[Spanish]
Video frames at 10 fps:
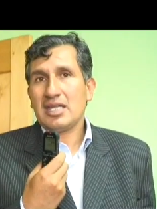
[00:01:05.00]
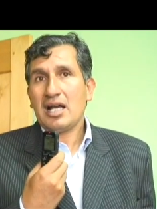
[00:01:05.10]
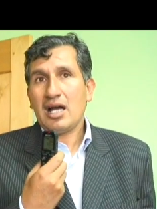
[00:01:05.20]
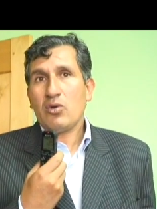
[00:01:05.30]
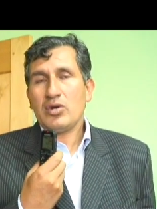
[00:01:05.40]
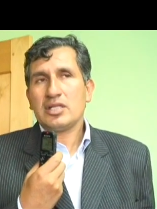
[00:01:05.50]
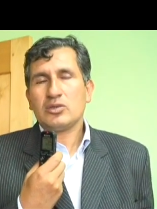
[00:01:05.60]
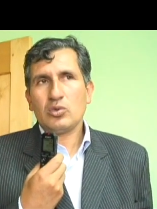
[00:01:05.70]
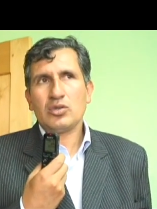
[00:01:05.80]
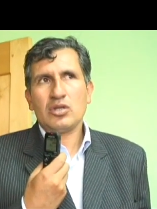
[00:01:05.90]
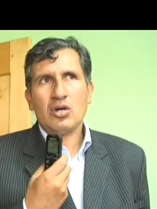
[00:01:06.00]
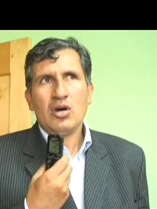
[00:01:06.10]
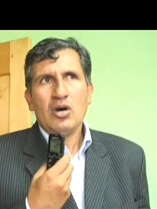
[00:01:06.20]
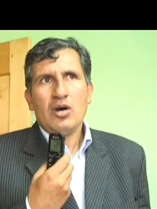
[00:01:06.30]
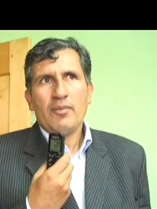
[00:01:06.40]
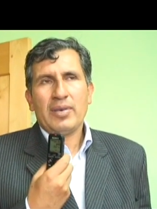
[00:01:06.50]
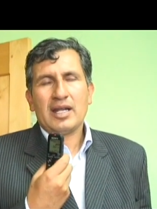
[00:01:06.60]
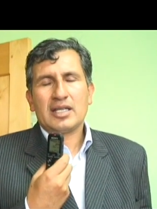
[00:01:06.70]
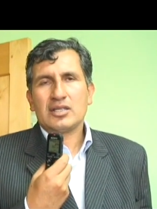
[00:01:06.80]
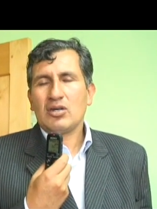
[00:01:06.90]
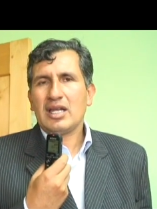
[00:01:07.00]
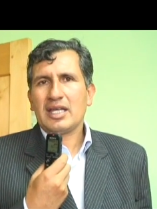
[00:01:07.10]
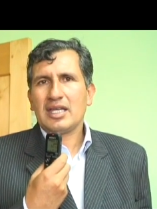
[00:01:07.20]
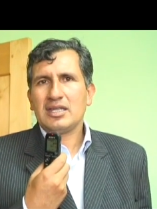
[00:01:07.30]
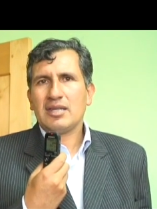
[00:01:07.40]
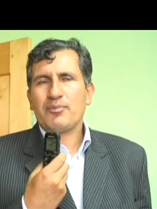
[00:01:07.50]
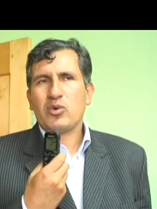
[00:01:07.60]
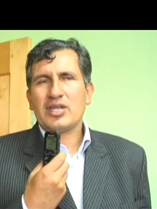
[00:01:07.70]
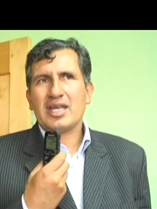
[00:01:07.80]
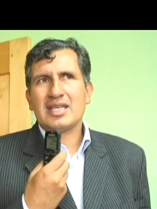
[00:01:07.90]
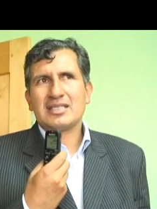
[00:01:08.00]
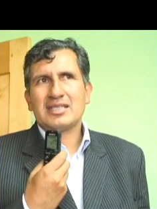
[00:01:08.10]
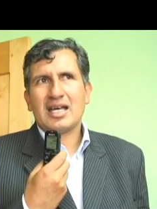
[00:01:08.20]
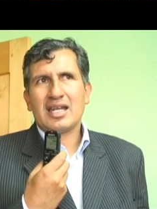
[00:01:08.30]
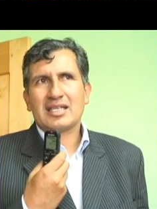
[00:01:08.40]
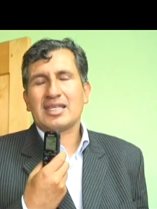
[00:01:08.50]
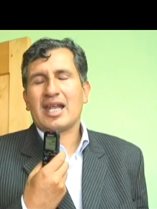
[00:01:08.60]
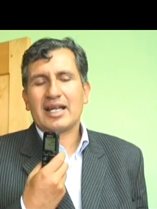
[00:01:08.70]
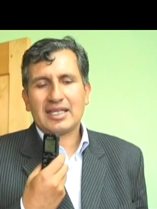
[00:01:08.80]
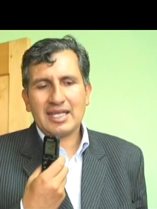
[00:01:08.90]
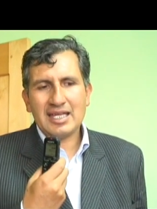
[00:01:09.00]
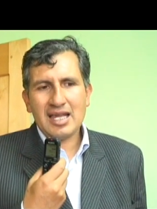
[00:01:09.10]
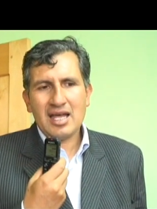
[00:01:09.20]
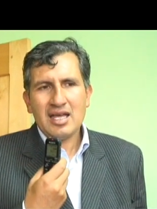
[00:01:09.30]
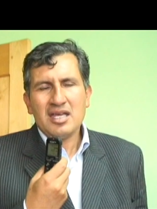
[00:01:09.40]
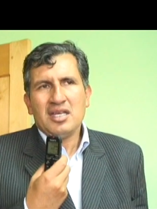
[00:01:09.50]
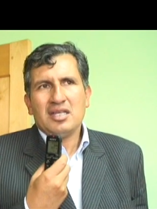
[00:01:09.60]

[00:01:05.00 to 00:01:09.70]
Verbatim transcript: se haga un estudio para que toda la gente pueda estar tranquila